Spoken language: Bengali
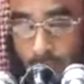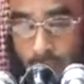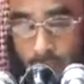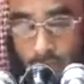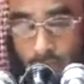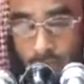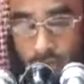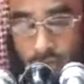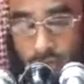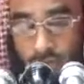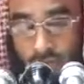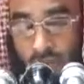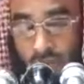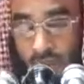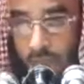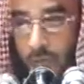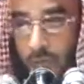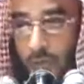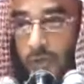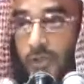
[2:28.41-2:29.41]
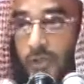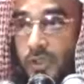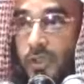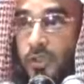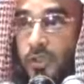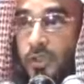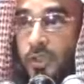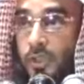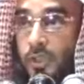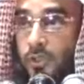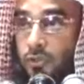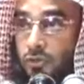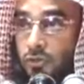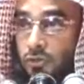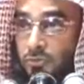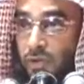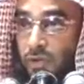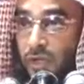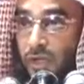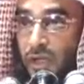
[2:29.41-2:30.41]
আর গত সপ্তাহে বলেছি যে
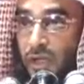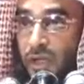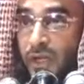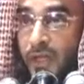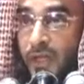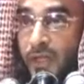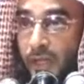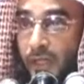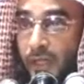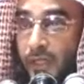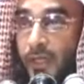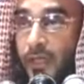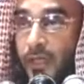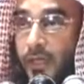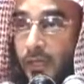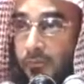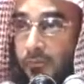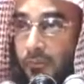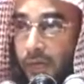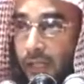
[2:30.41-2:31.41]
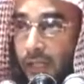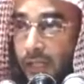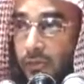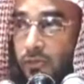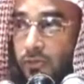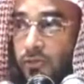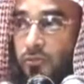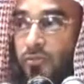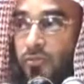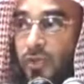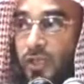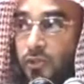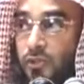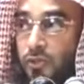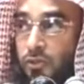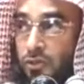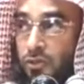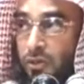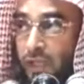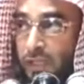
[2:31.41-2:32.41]
জুমার আগে কাবলাল জুমা
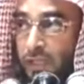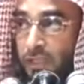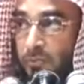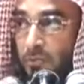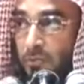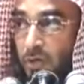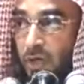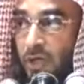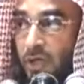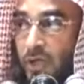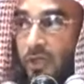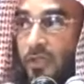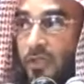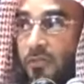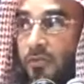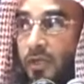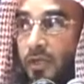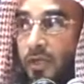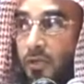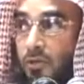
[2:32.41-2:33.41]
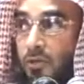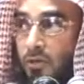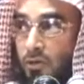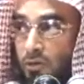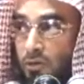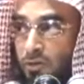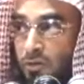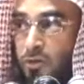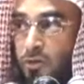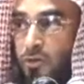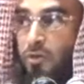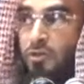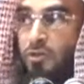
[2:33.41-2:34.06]
সন্নাতে মোয়াক্কাদা বলে কোন